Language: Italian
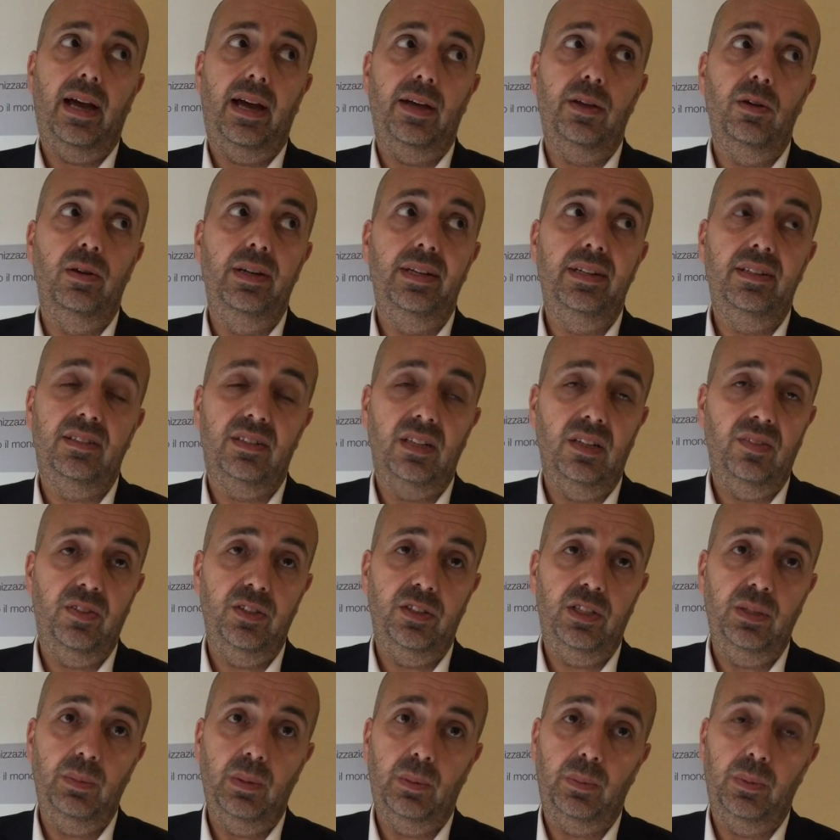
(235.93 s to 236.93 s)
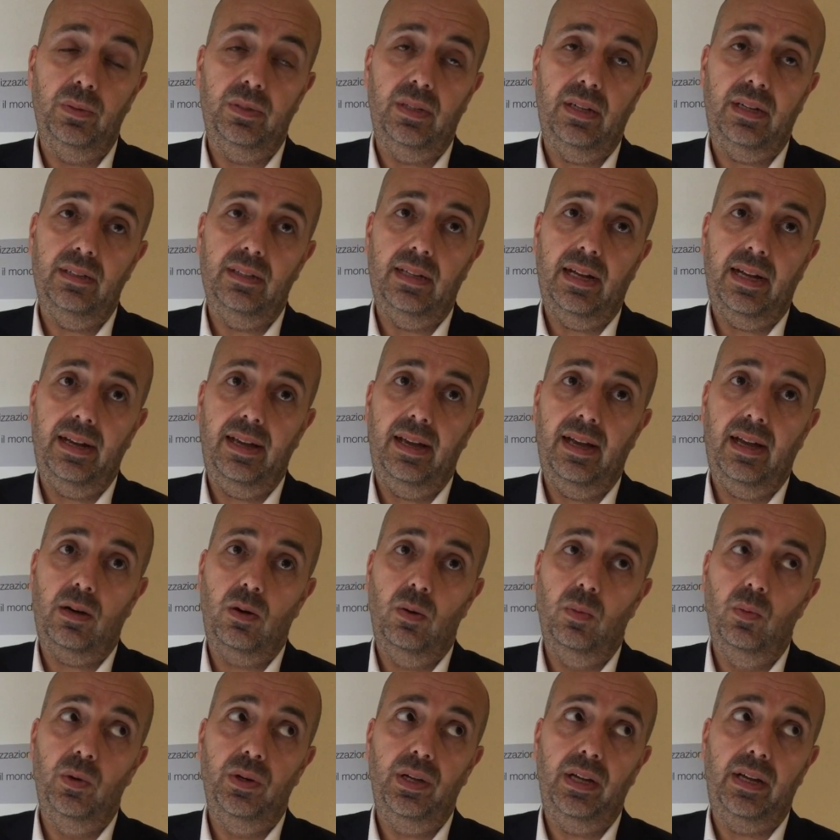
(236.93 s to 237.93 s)
IO-Link Safety per poter andare a
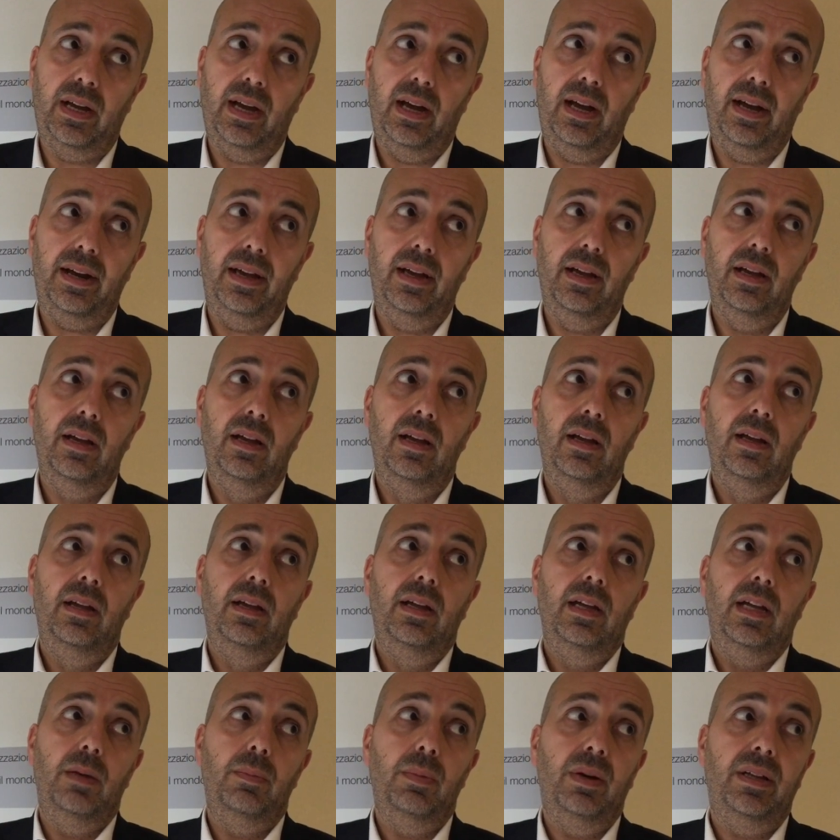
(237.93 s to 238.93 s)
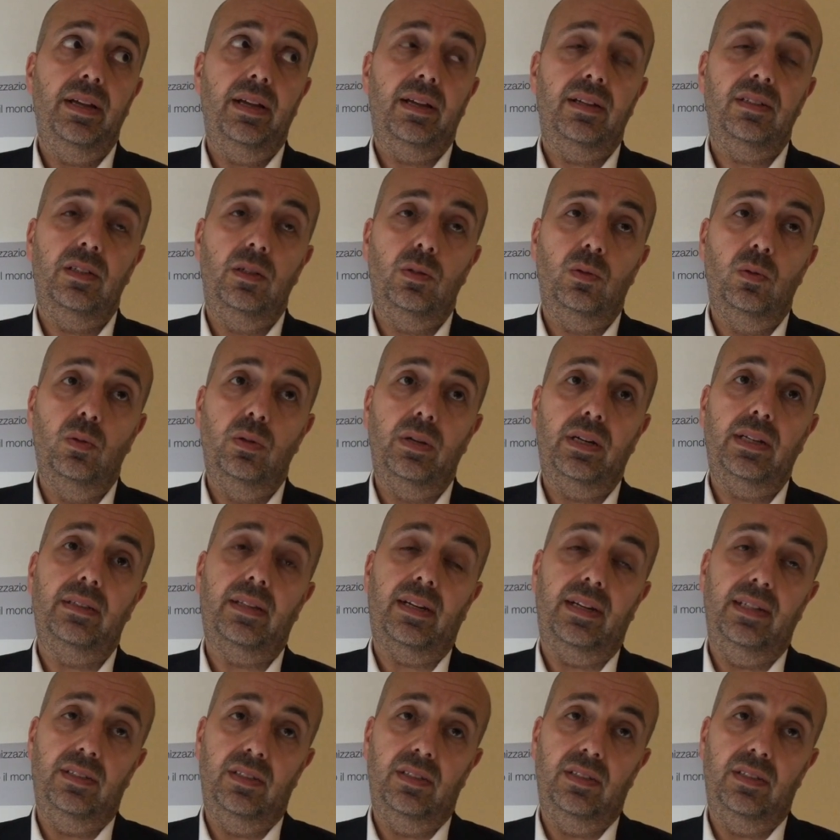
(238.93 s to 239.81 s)
comunicare in maniera sicura tra i